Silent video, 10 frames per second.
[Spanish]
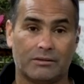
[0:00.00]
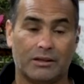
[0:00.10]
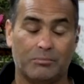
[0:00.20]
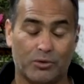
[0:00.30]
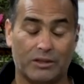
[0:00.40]

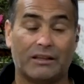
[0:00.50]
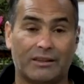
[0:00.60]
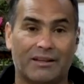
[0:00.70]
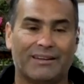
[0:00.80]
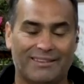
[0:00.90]

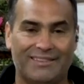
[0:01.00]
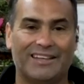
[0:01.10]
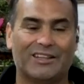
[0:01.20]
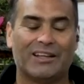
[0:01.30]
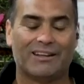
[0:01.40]
Importante. Así
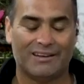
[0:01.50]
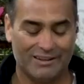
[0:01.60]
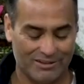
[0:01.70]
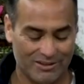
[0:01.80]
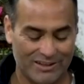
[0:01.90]
que
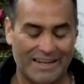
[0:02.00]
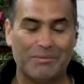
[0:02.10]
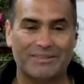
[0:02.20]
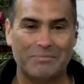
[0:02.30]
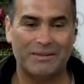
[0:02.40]
lo
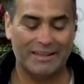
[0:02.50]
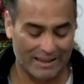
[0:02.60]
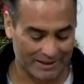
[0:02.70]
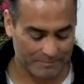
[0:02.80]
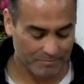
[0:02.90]
dejamos invitada